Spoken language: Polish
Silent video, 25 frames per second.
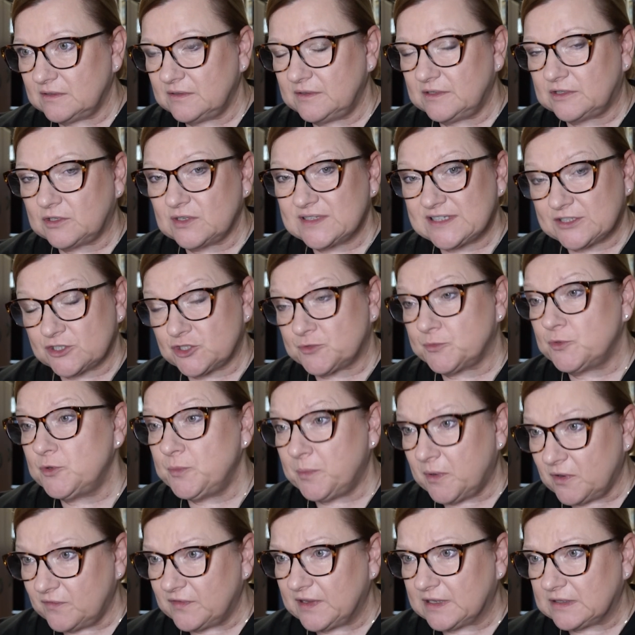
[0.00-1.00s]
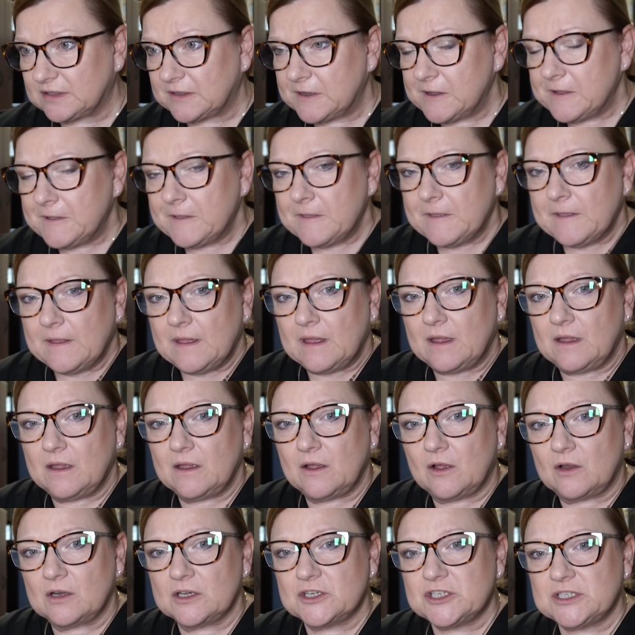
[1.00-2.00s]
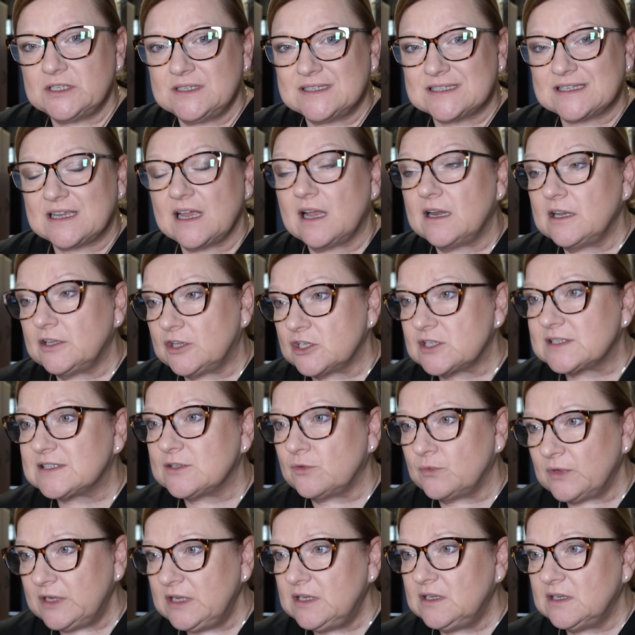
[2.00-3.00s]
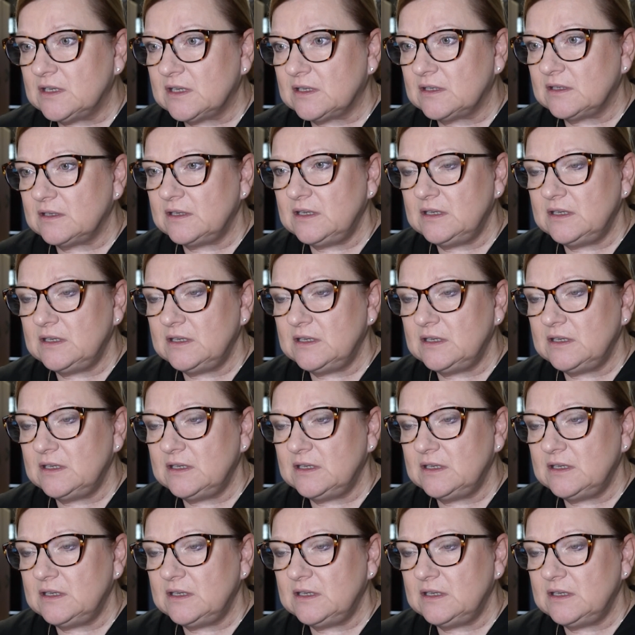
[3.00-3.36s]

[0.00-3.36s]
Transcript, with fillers: e, to jest też mój powiat oleśnicki, ale też są inne,